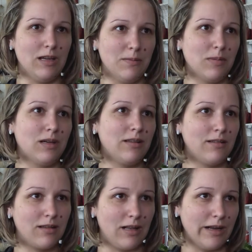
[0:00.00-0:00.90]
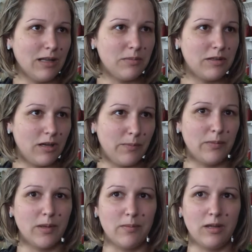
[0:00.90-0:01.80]
immer das kleine Betrieb
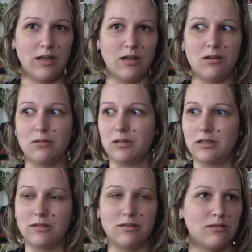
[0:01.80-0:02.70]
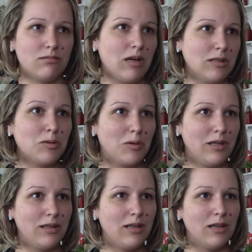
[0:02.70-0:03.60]
in dem Näher und es ist eine
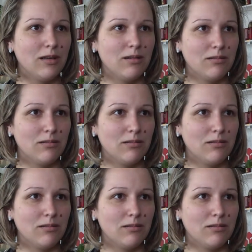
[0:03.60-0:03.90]
tolle Idee.